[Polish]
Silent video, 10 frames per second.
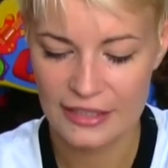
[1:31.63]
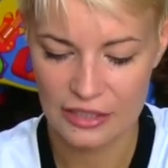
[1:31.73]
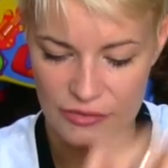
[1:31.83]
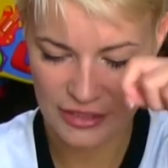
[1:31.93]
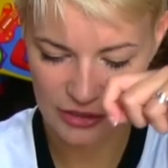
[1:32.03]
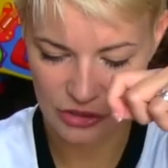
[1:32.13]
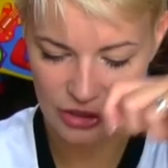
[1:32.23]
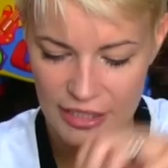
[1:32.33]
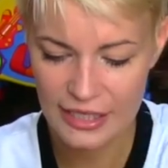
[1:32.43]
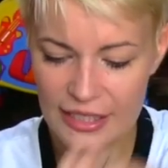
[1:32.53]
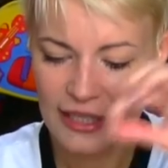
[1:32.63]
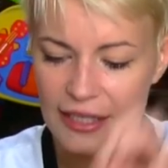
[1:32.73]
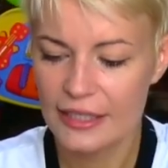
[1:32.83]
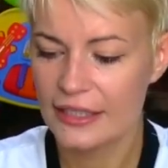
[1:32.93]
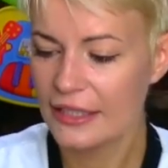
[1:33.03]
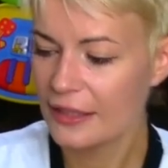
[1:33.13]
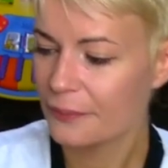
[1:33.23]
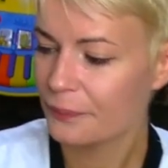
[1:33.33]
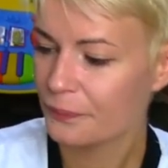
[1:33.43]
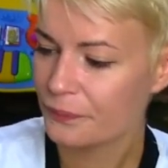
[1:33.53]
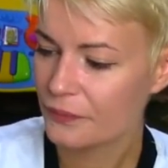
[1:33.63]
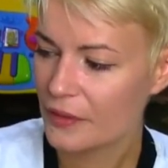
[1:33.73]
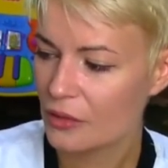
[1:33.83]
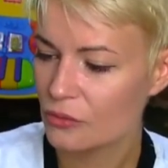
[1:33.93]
taką zatyczkę i mm,